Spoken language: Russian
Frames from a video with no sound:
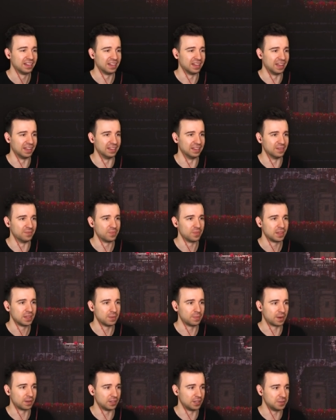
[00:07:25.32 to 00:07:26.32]
Ладно,
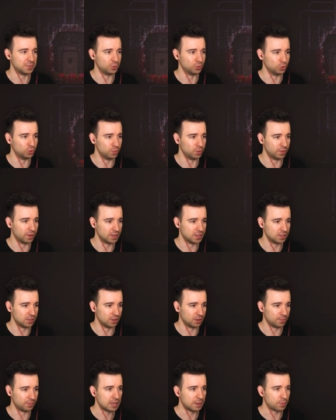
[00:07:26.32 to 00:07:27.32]
я правда не буду убивать ее.